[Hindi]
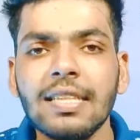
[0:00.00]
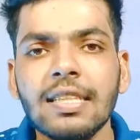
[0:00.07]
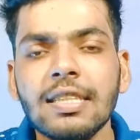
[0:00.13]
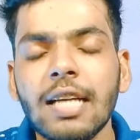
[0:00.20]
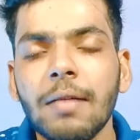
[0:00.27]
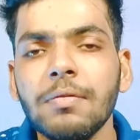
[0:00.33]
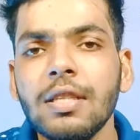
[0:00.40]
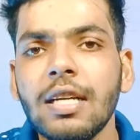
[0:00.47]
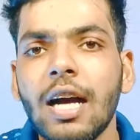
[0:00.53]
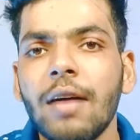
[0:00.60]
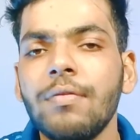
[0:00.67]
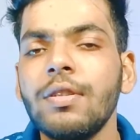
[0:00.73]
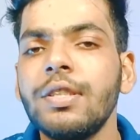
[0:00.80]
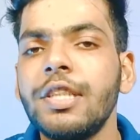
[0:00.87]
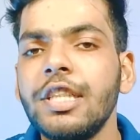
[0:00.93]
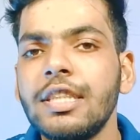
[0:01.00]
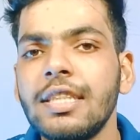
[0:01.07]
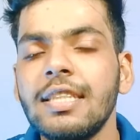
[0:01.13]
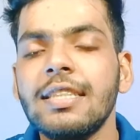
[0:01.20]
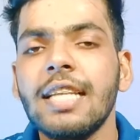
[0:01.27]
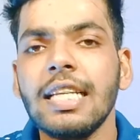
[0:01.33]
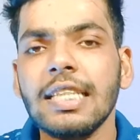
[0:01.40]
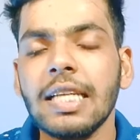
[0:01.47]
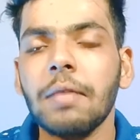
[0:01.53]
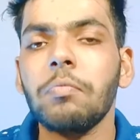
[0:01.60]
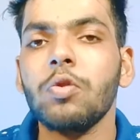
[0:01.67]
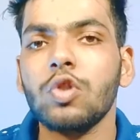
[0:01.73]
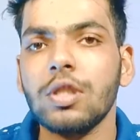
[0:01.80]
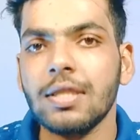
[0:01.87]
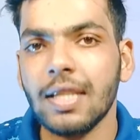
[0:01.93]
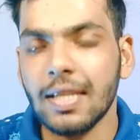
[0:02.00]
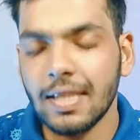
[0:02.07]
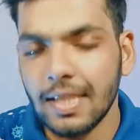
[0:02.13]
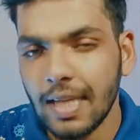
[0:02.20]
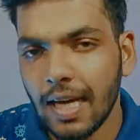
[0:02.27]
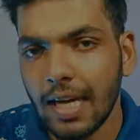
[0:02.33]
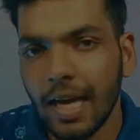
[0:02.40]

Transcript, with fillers: हिसाब से काफ़ी डिसेंट सा इसका प्रोसेसर दिया गया